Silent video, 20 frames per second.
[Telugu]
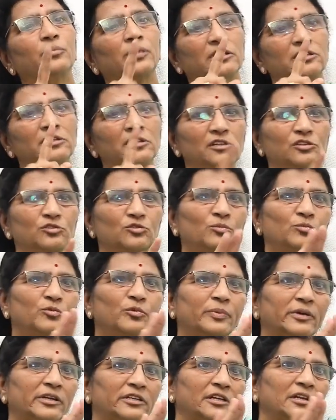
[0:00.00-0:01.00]
ప్రజల
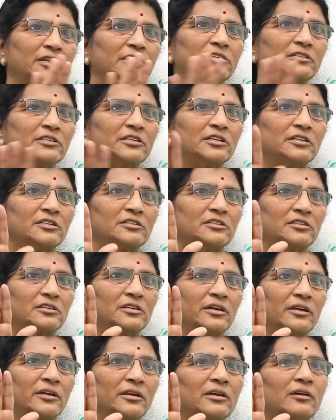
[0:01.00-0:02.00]
సొమ్ము ప్రజలకు
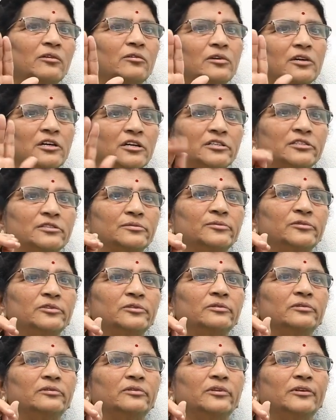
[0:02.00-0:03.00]
చేర్చడానికి అవకాశం
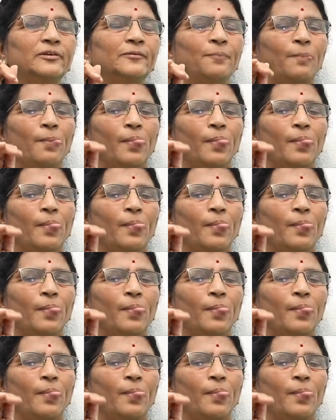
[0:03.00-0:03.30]
ఉంటుంది